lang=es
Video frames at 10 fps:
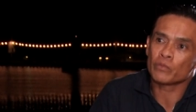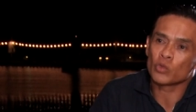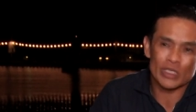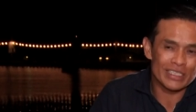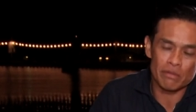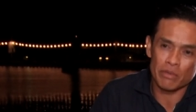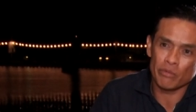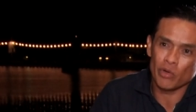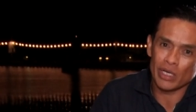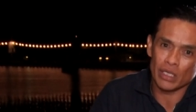no es el
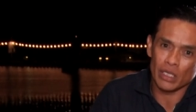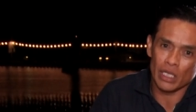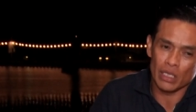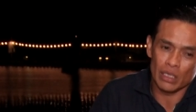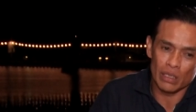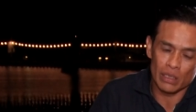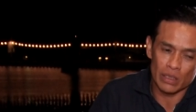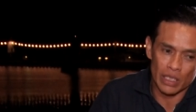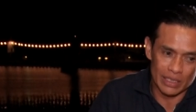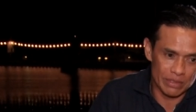mismo
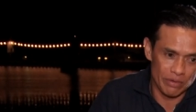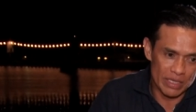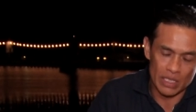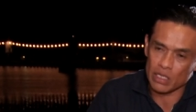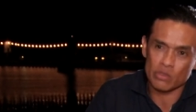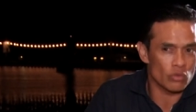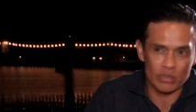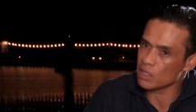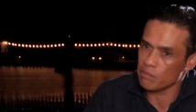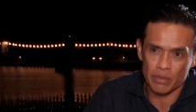de hace 20 años, no
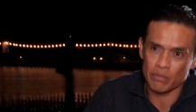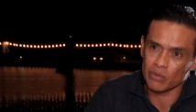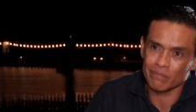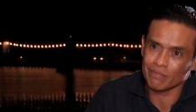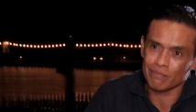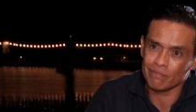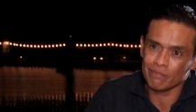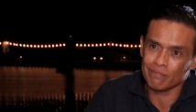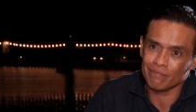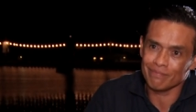es el mismo.
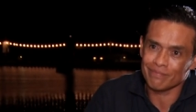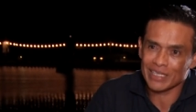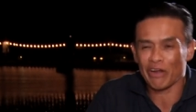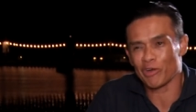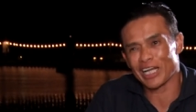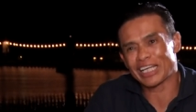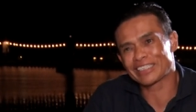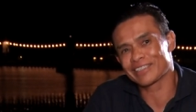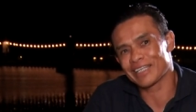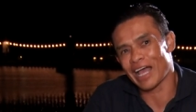Las
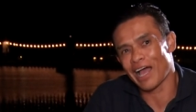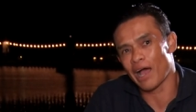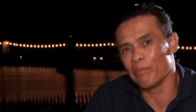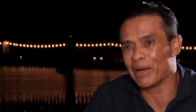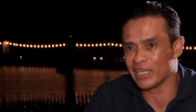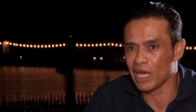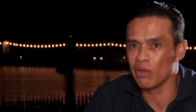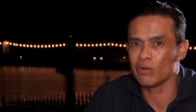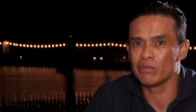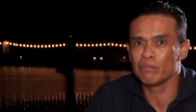reglas han
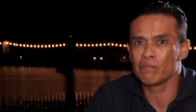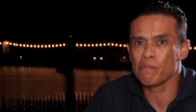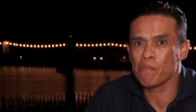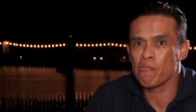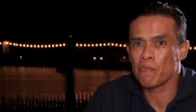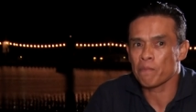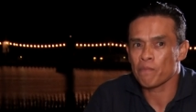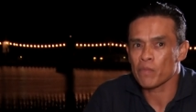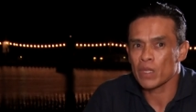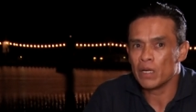variado,
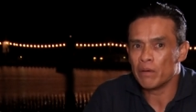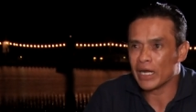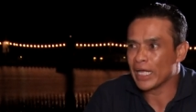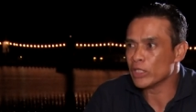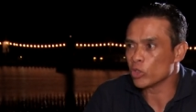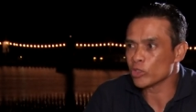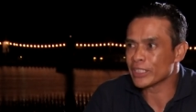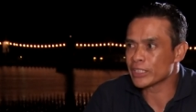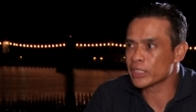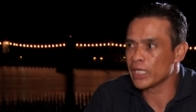¿verdad?
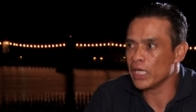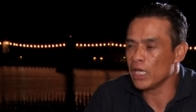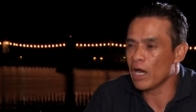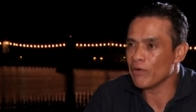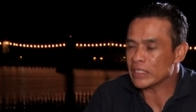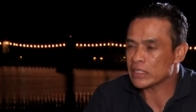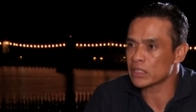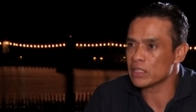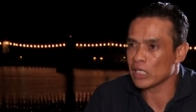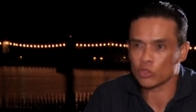Entonces eh, a
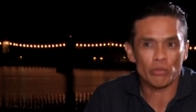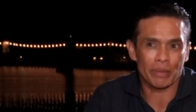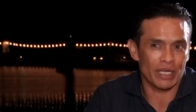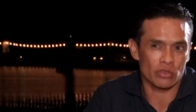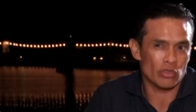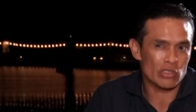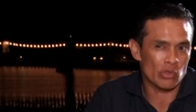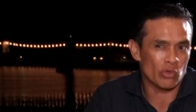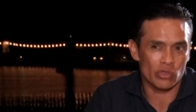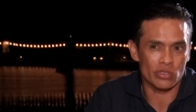veces las comparaciones
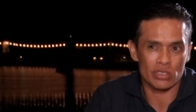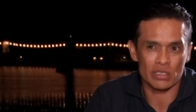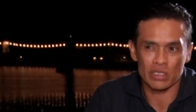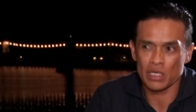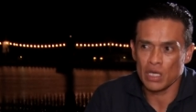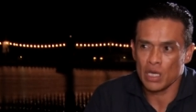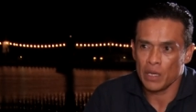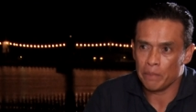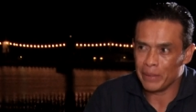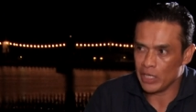son odiosas,
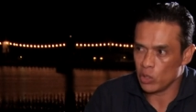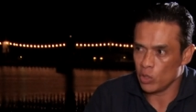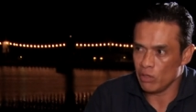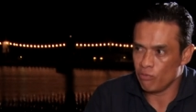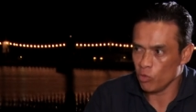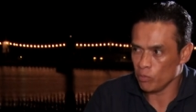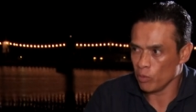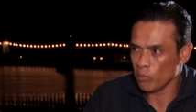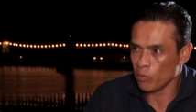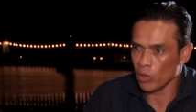pero el
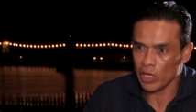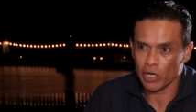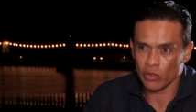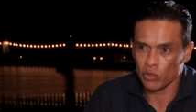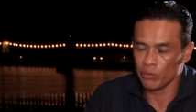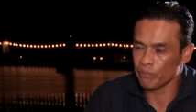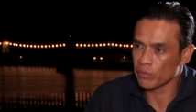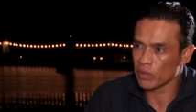fútbol moderno